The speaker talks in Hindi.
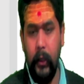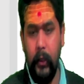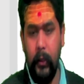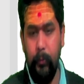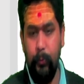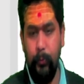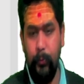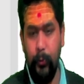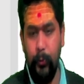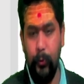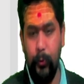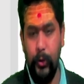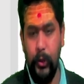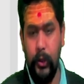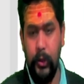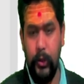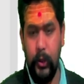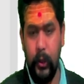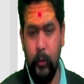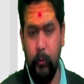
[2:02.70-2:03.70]

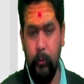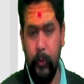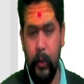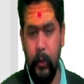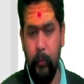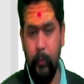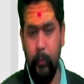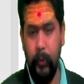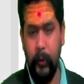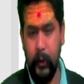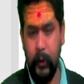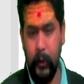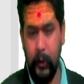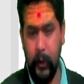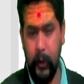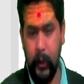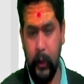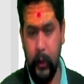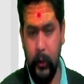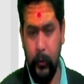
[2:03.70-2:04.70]
पोजीशन भी पता
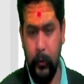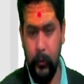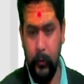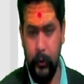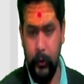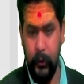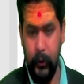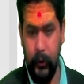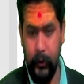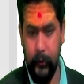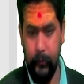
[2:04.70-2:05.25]
करनी होती है